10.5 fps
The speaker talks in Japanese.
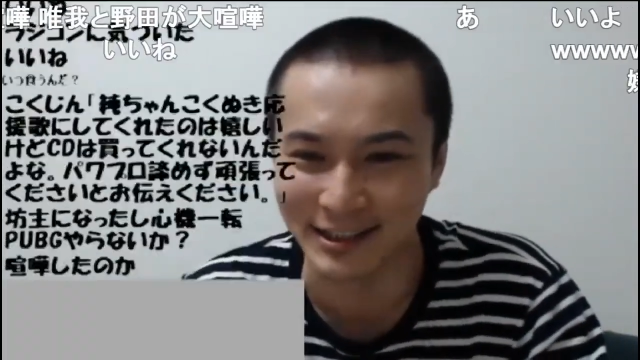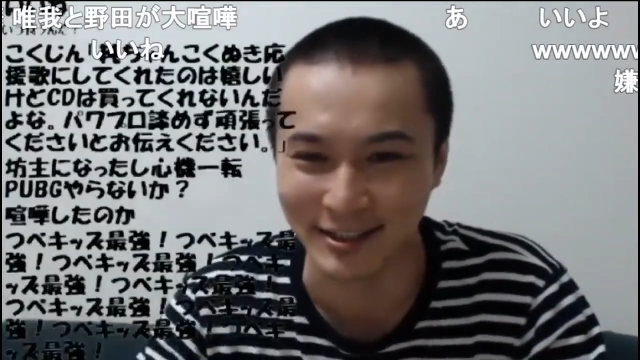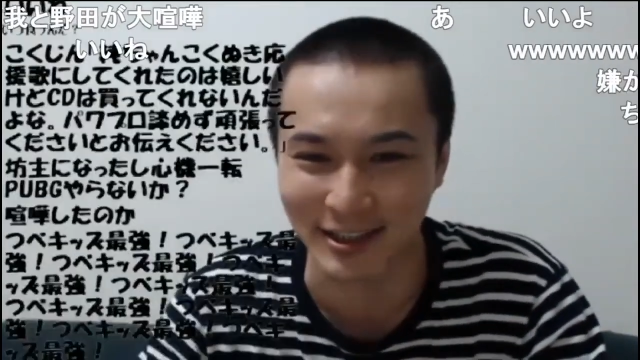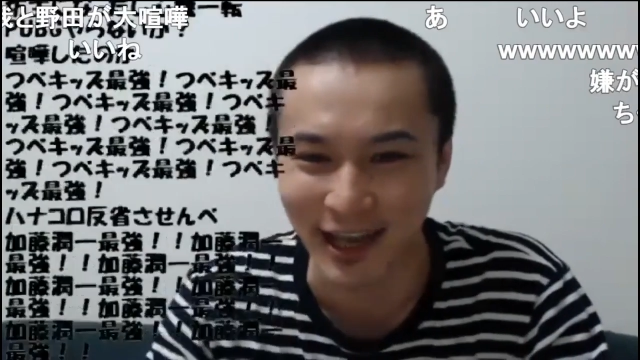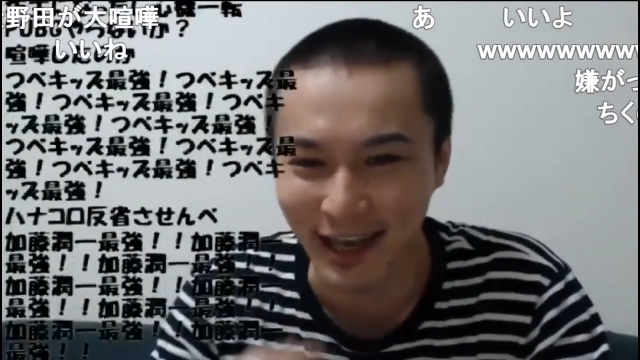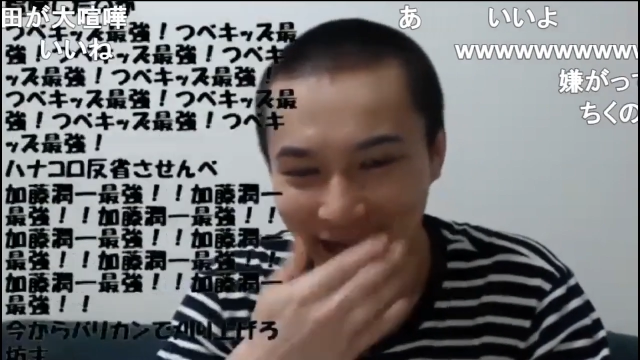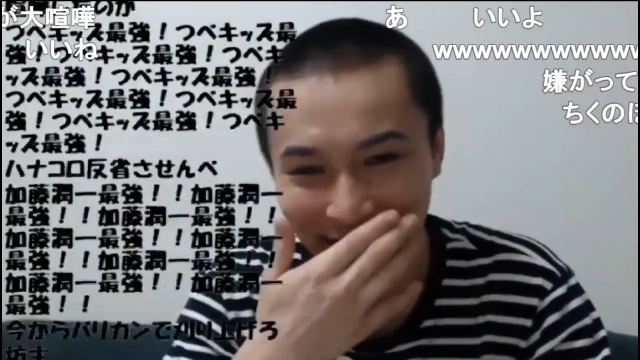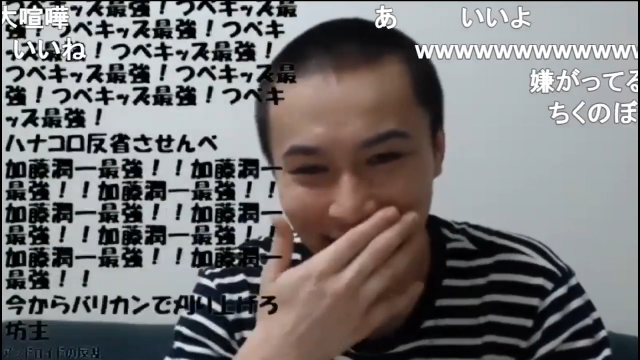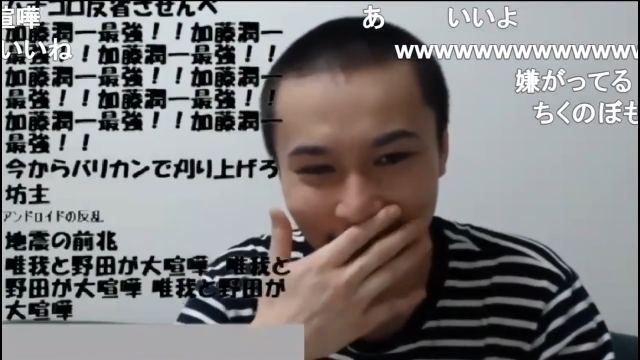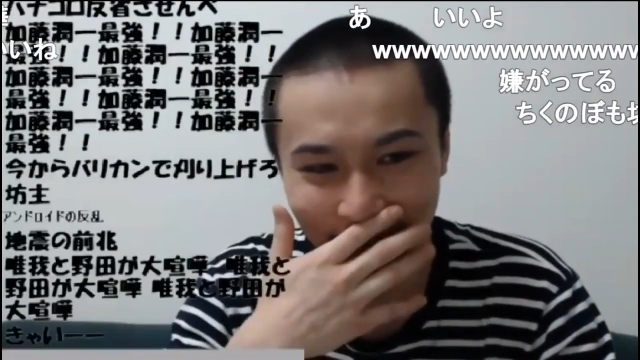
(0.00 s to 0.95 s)
すげえ
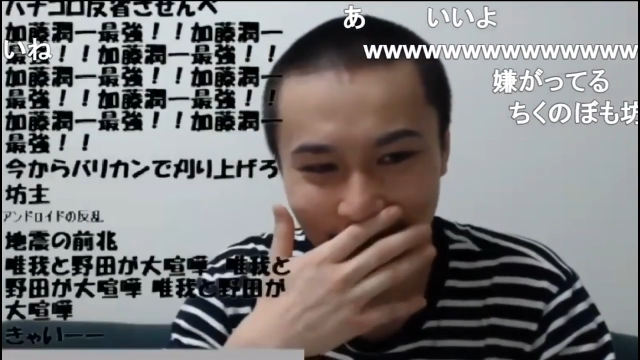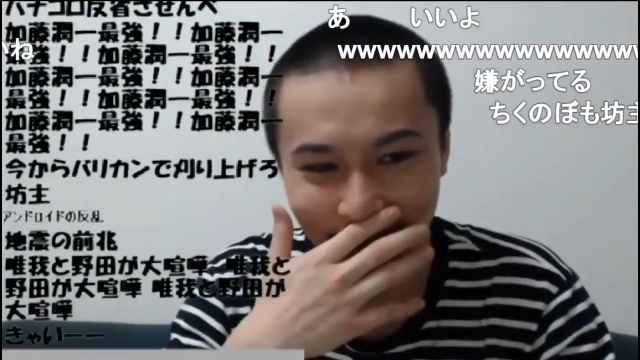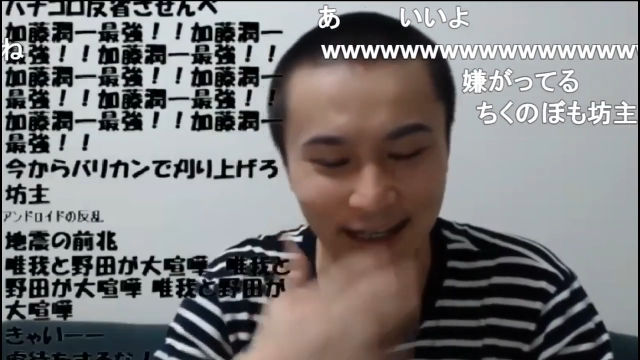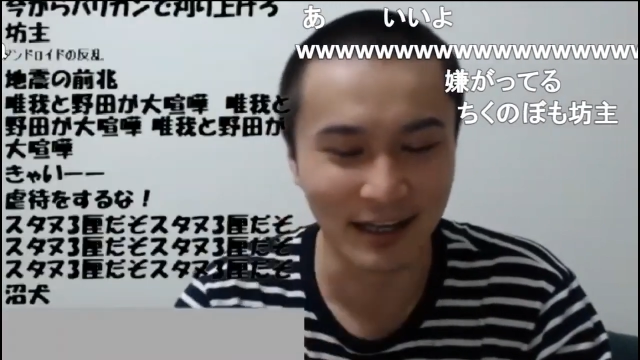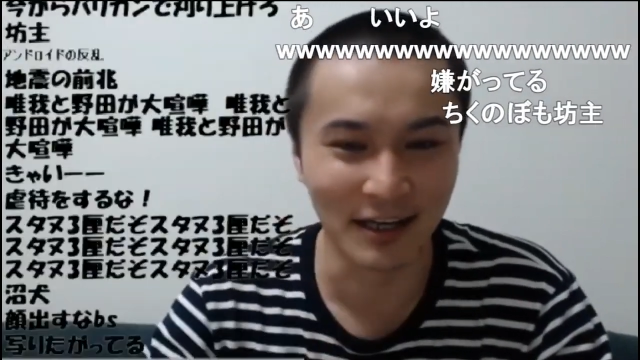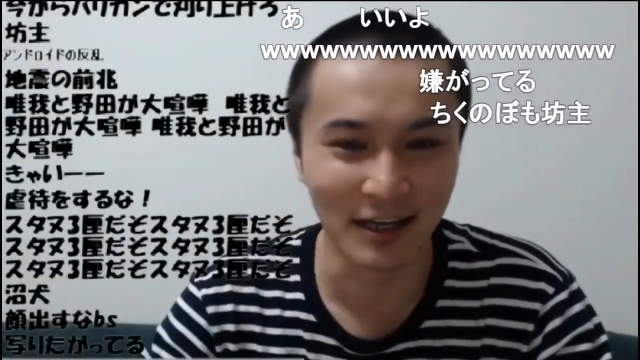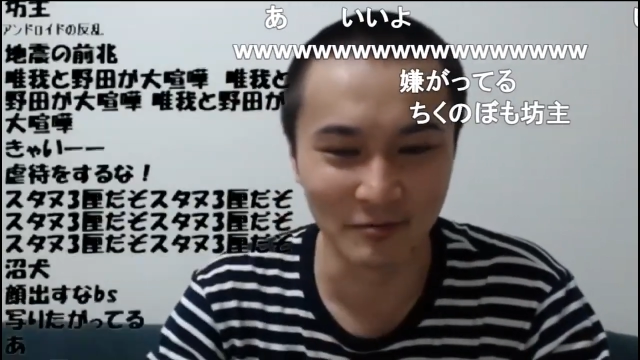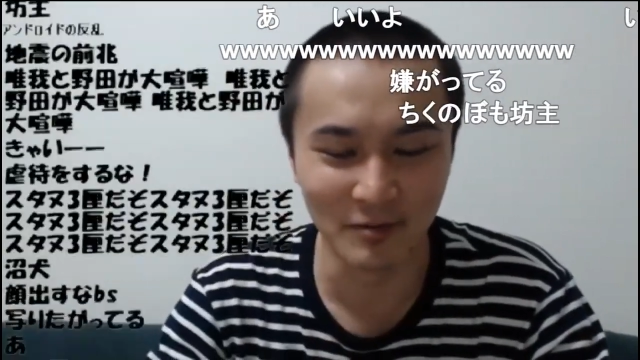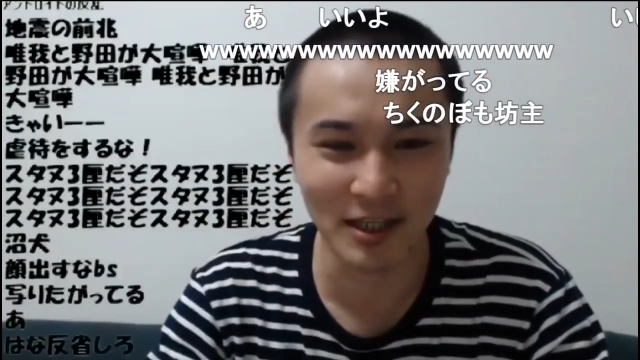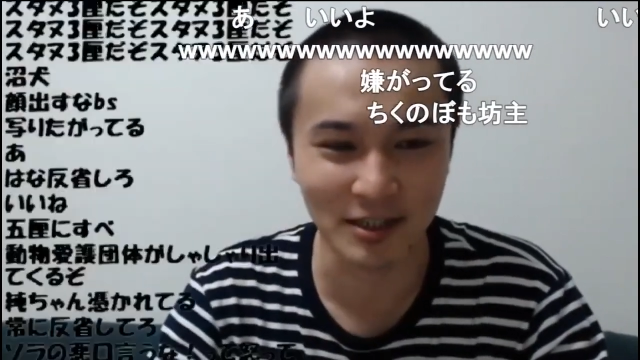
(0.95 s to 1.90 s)
あれ
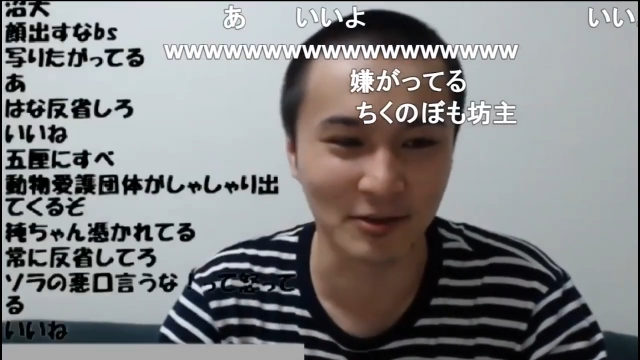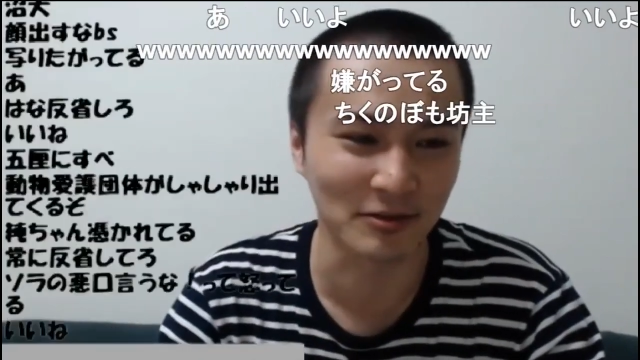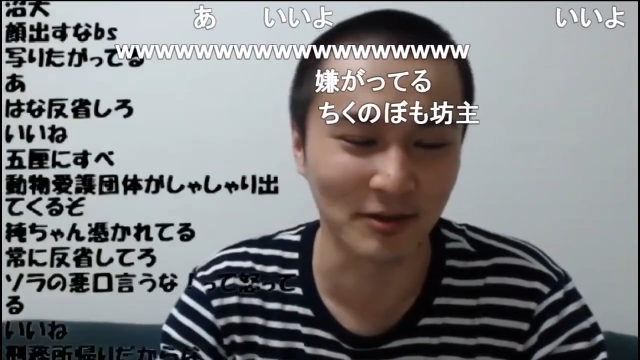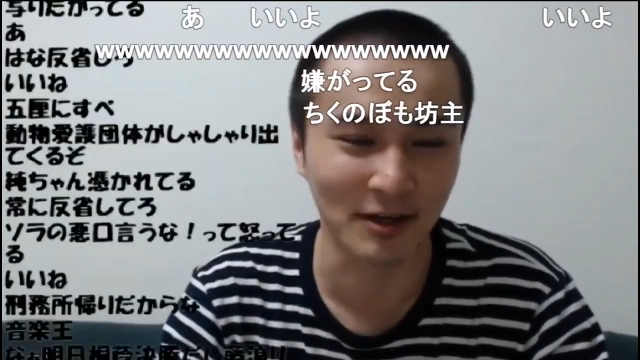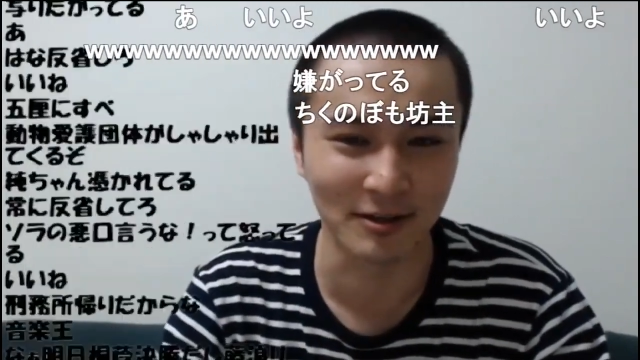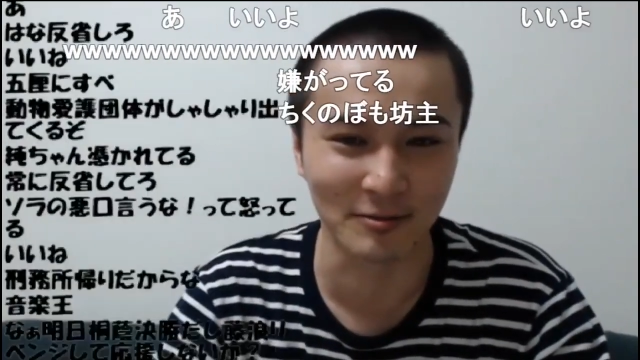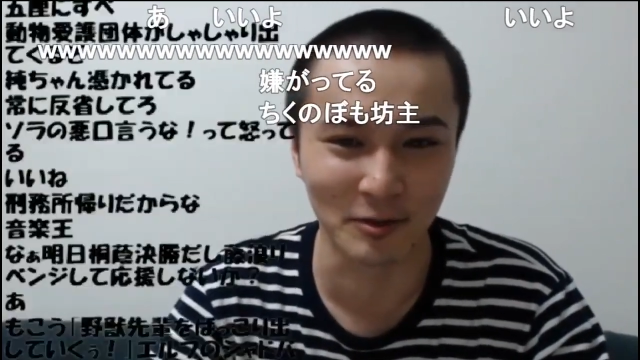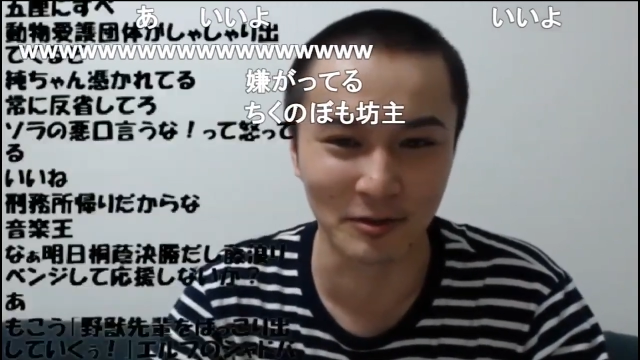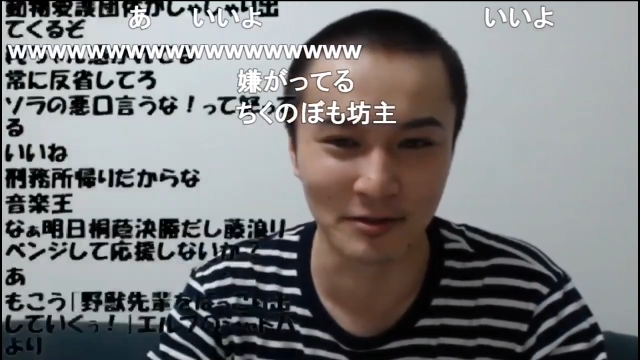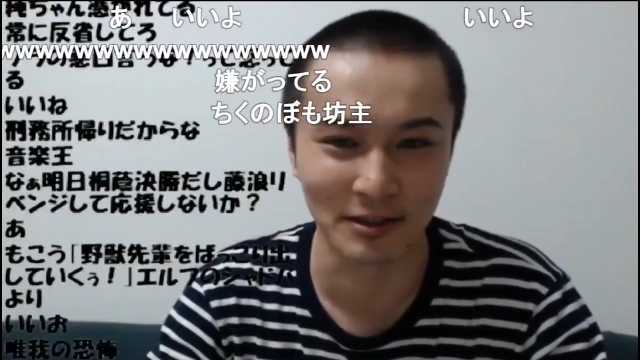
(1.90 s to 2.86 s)
見た人分かると
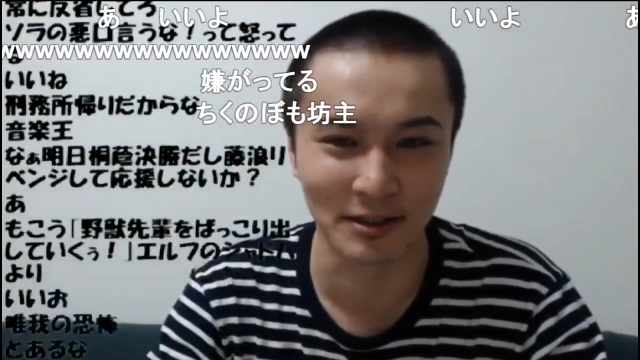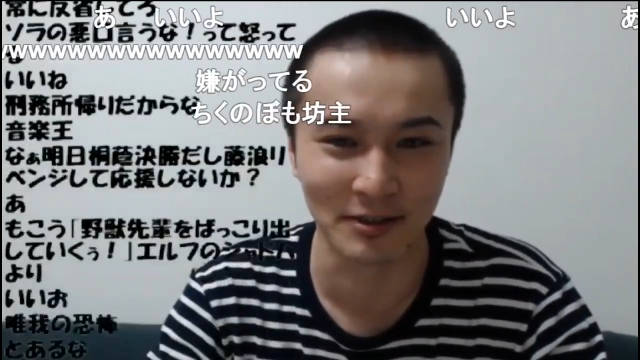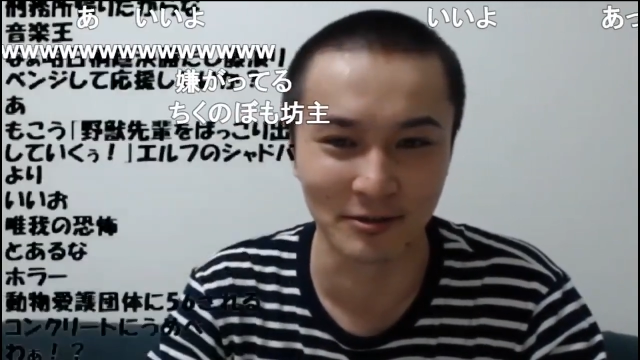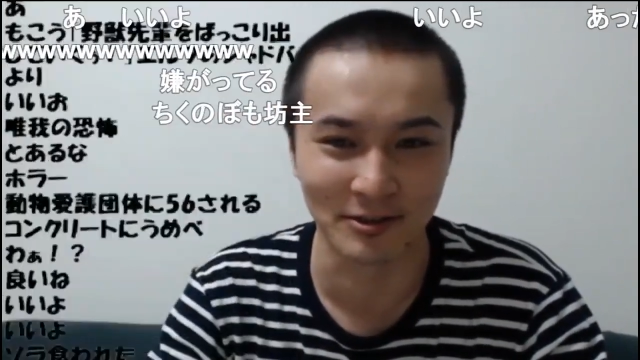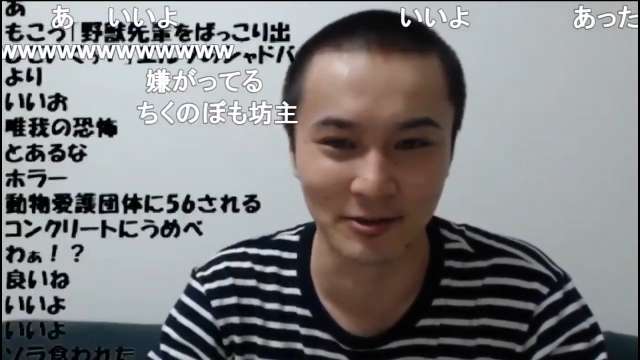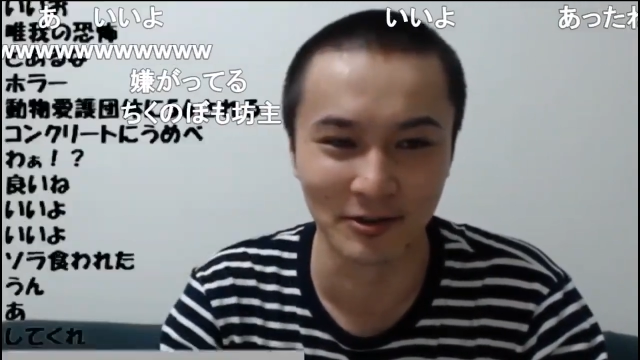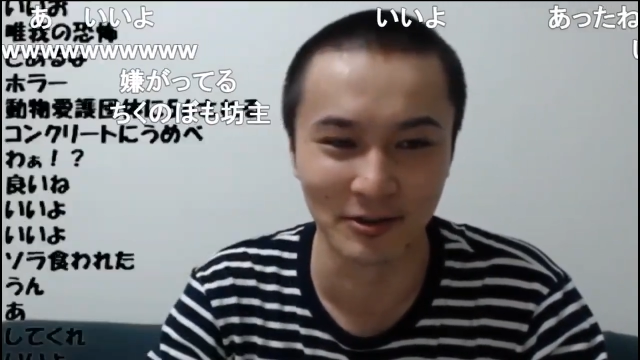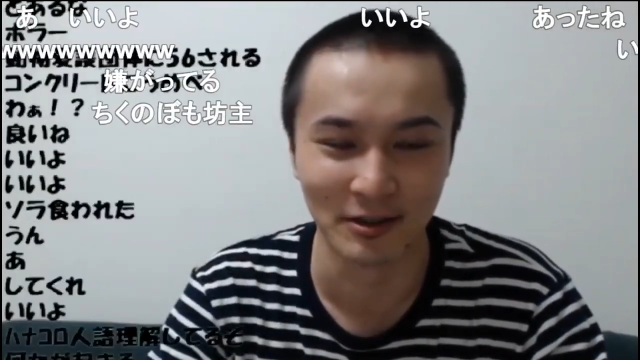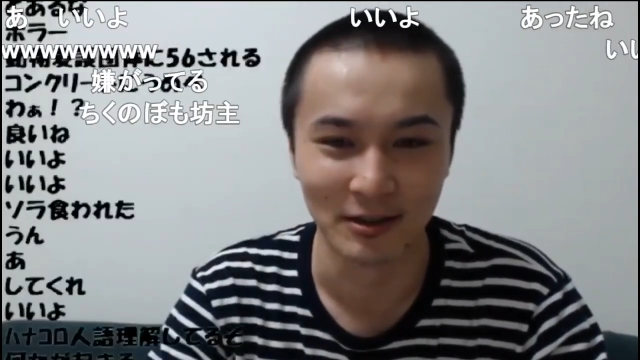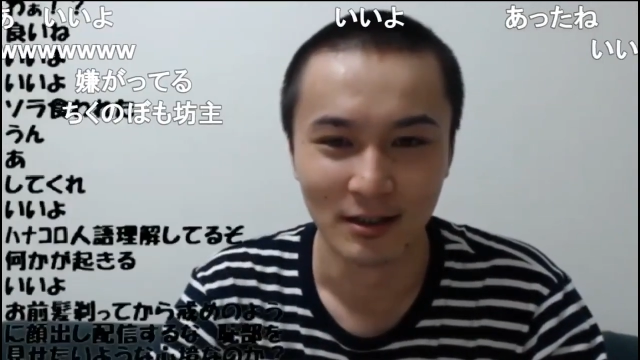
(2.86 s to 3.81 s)
思うけどさ俺そ
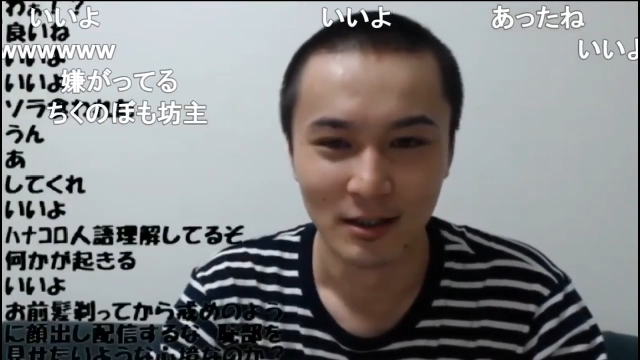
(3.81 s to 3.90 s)
の